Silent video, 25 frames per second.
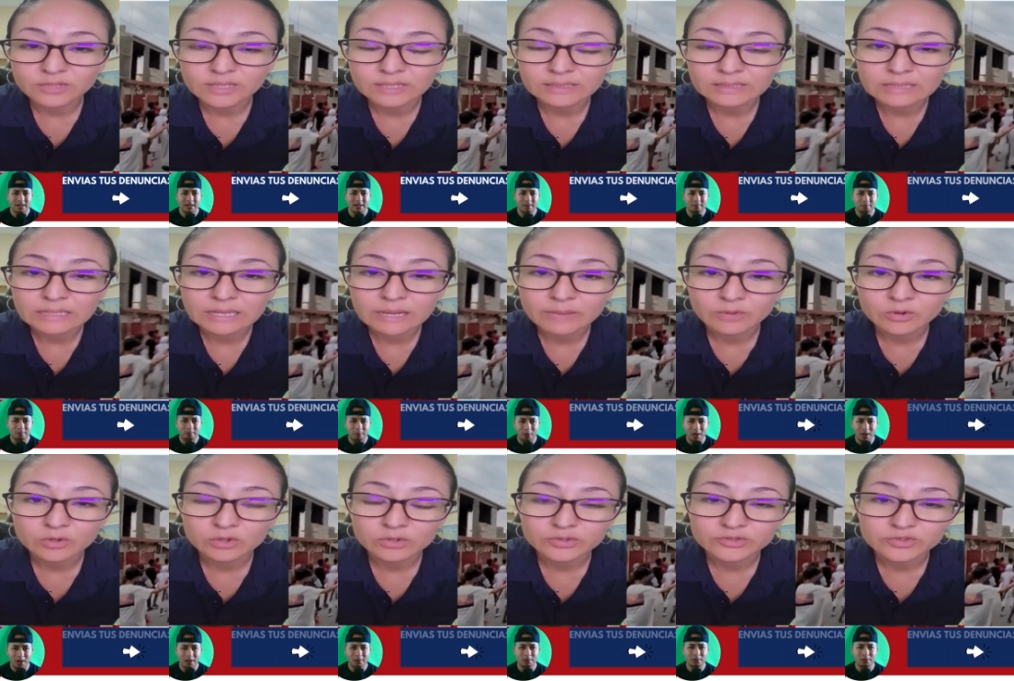del que
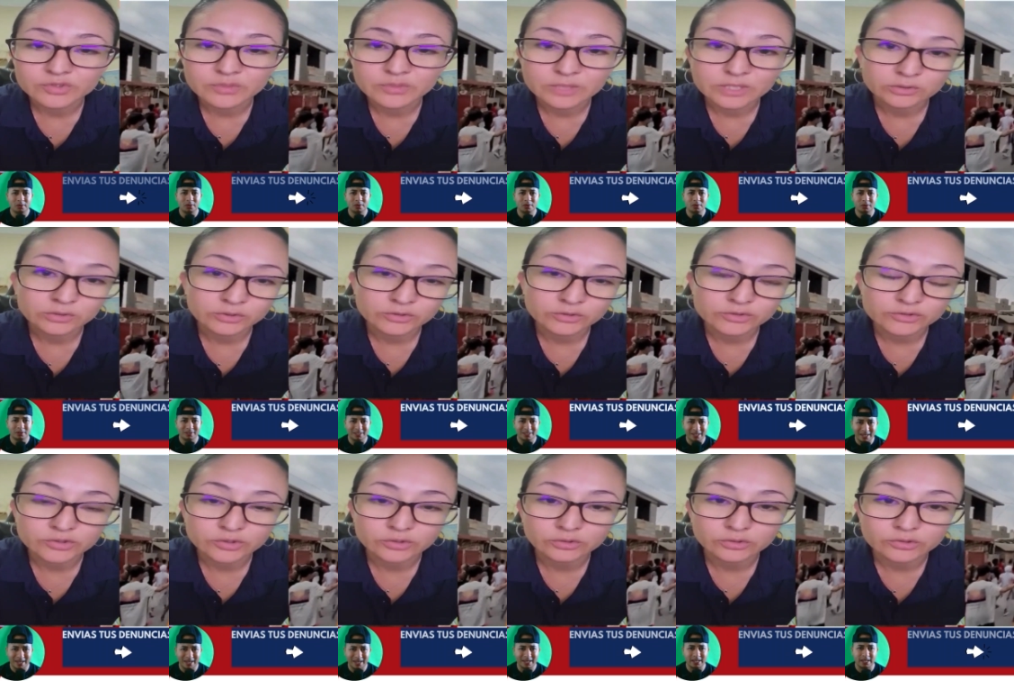tengamos conocimiento
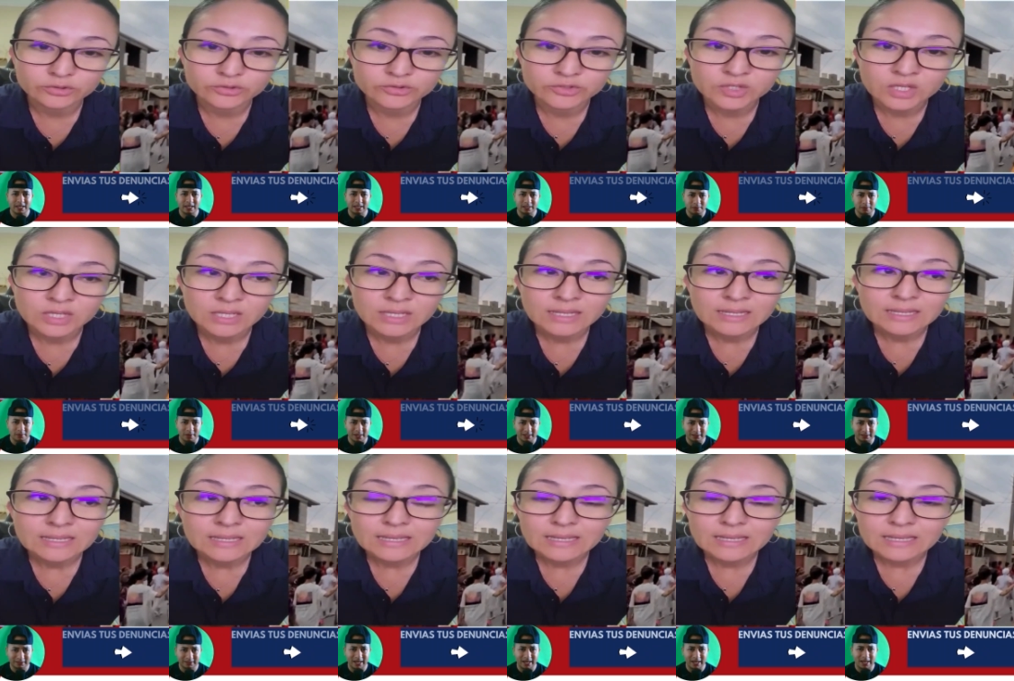nosotros.
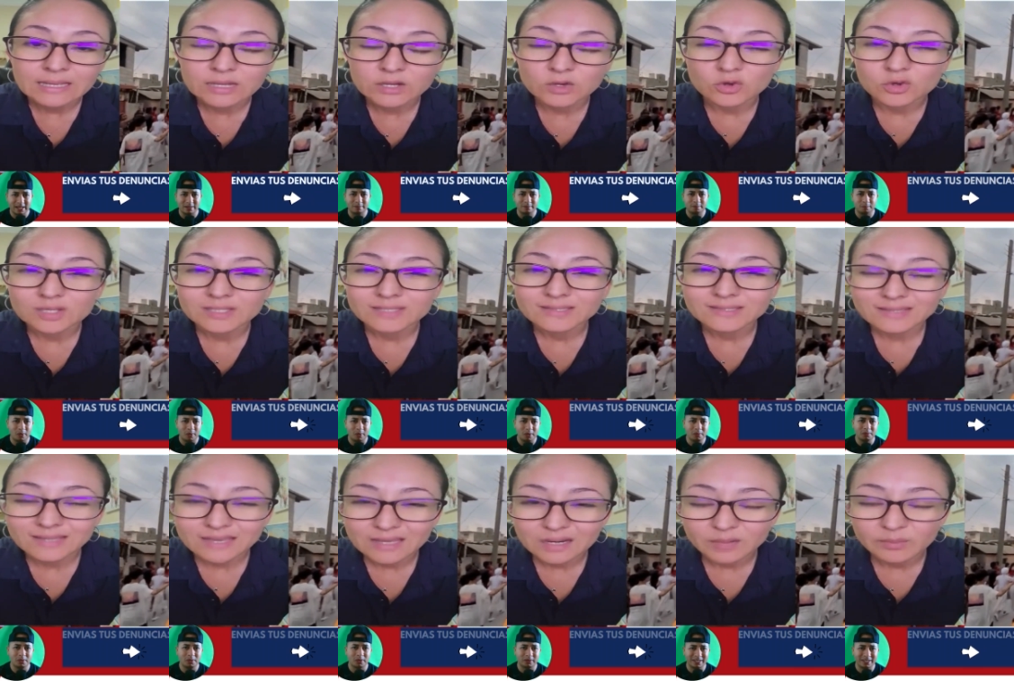Y no
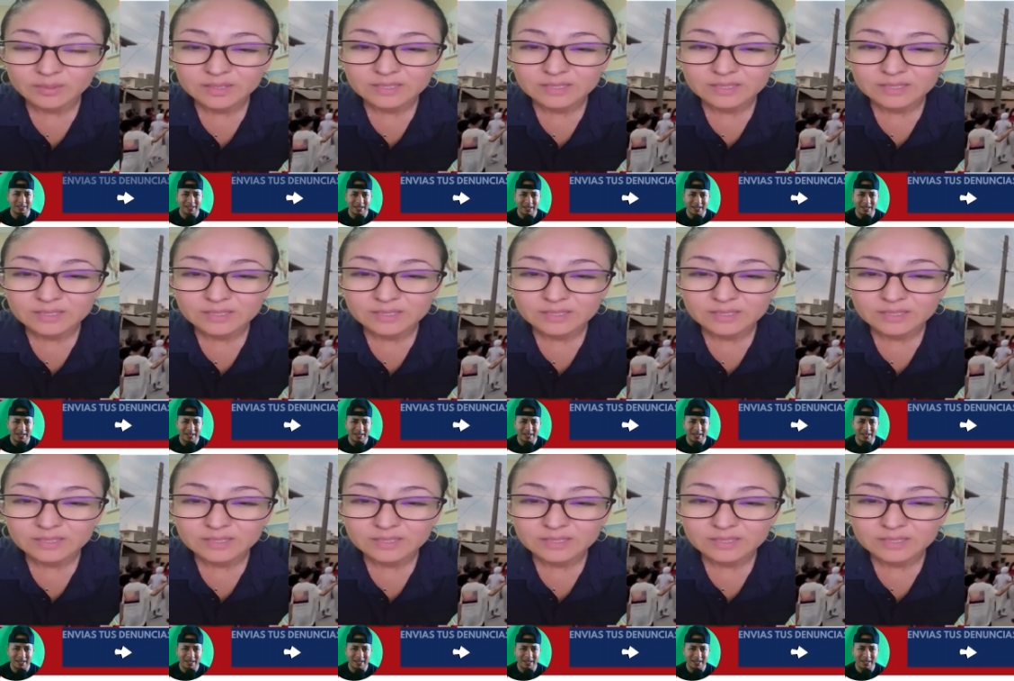quisiera